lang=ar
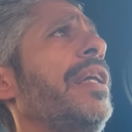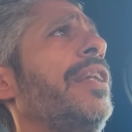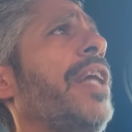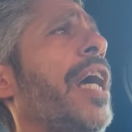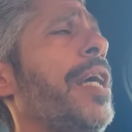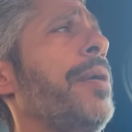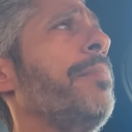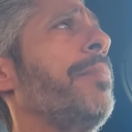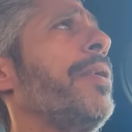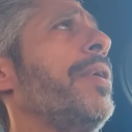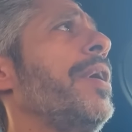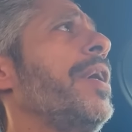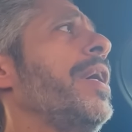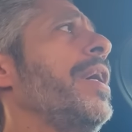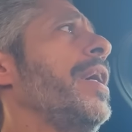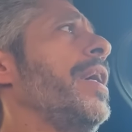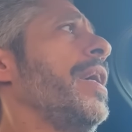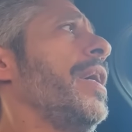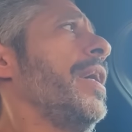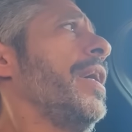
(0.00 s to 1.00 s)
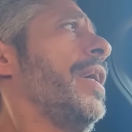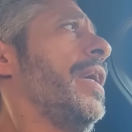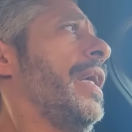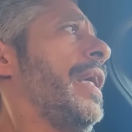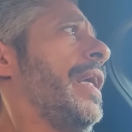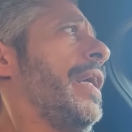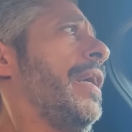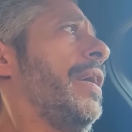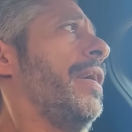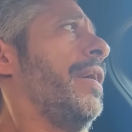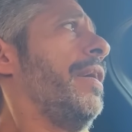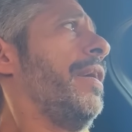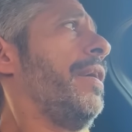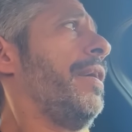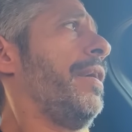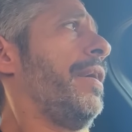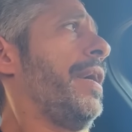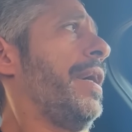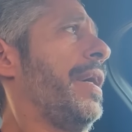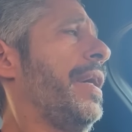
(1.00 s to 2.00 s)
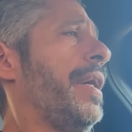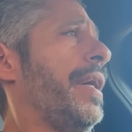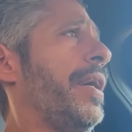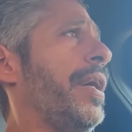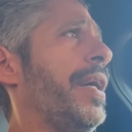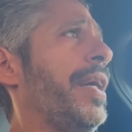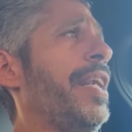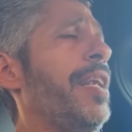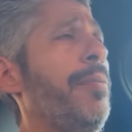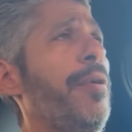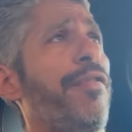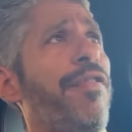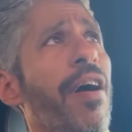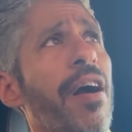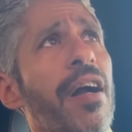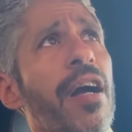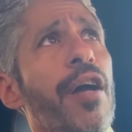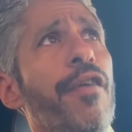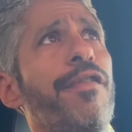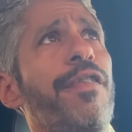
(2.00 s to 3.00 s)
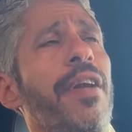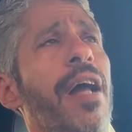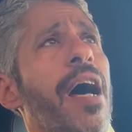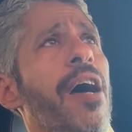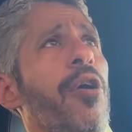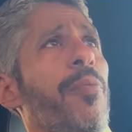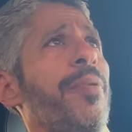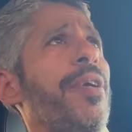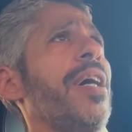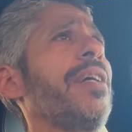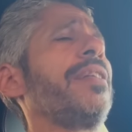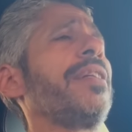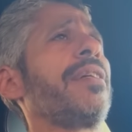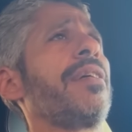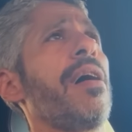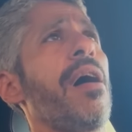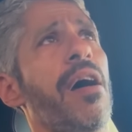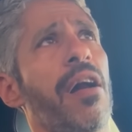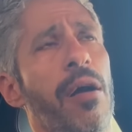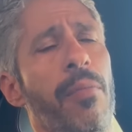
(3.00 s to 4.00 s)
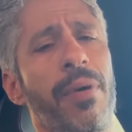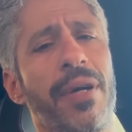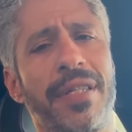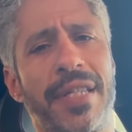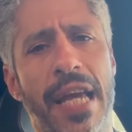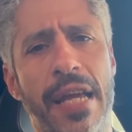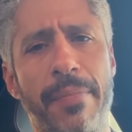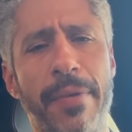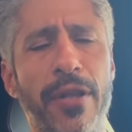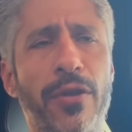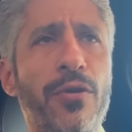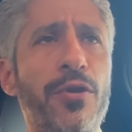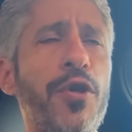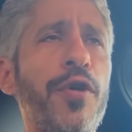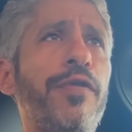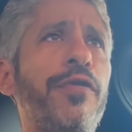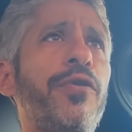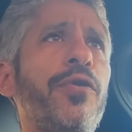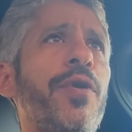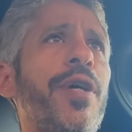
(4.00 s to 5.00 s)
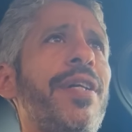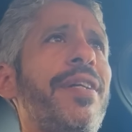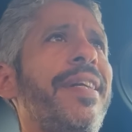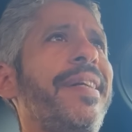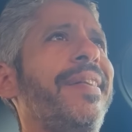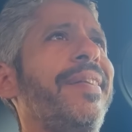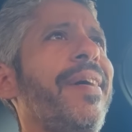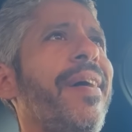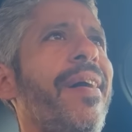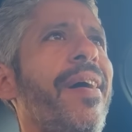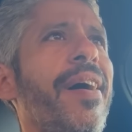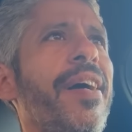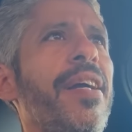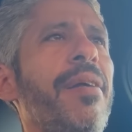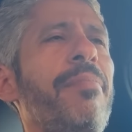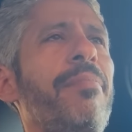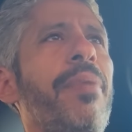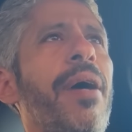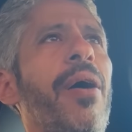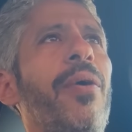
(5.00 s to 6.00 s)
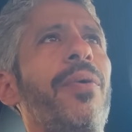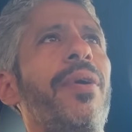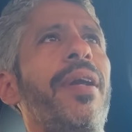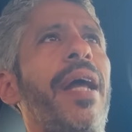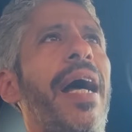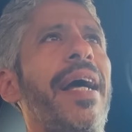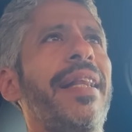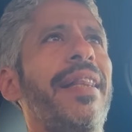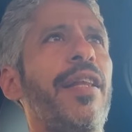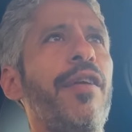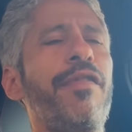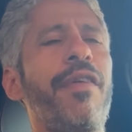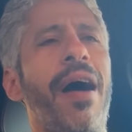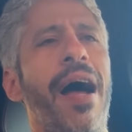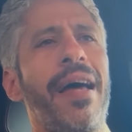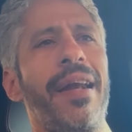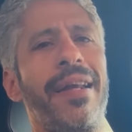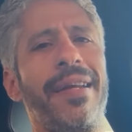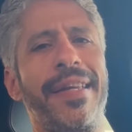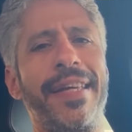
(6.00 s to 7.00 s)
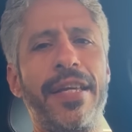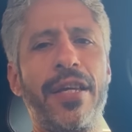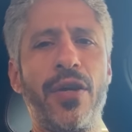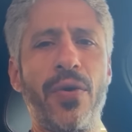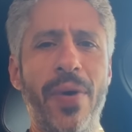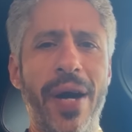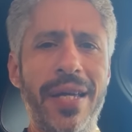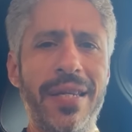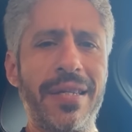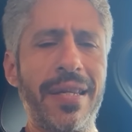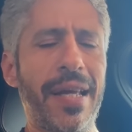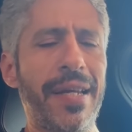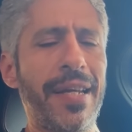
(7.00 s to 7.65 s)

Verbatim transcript: طيب آه، اللي بيفكر في العربيات الكهرباء زي ما انتم شفتوا ان الضرايب او اللي هيدفع على الاي كيو اس